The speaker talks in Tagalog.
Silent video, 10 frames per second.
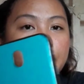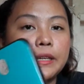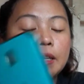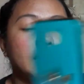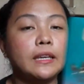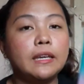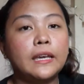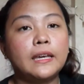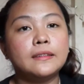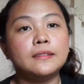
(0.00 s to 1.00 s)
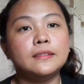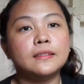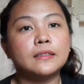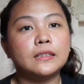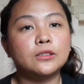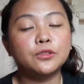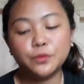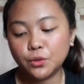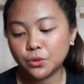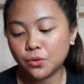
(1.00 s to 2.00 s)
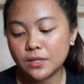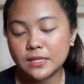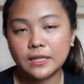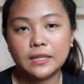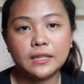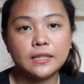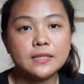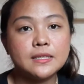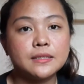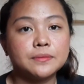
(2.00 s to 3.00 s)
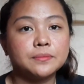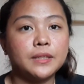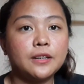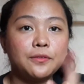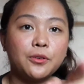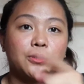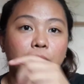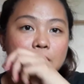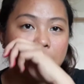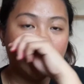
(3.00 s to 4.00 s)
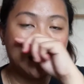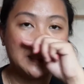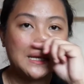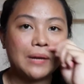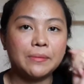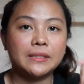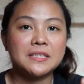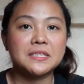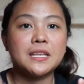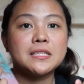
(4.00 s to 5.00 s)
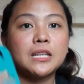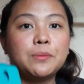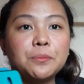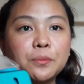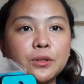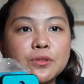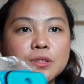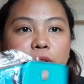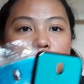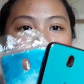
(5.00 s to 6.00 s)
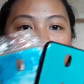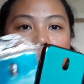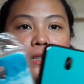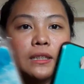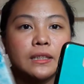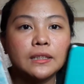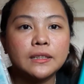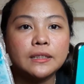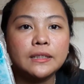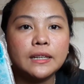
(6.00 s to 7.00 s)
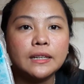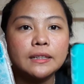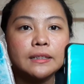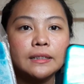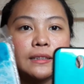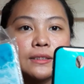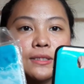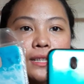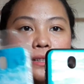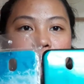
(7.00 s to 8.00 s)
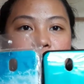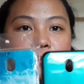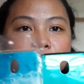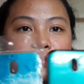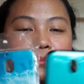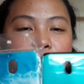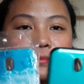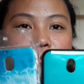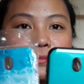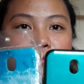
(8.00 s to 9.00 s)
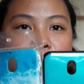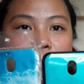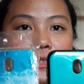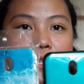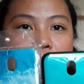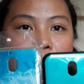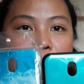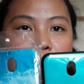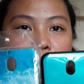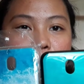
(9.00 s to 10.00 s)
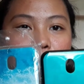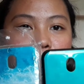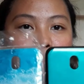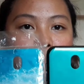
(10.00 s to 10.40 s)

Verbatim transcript: pink. And itong phone ko kasi is, yung phone ko kasi na ginagamit is J7 Pro. So, yeah, ito siya. Pang J7 Pro.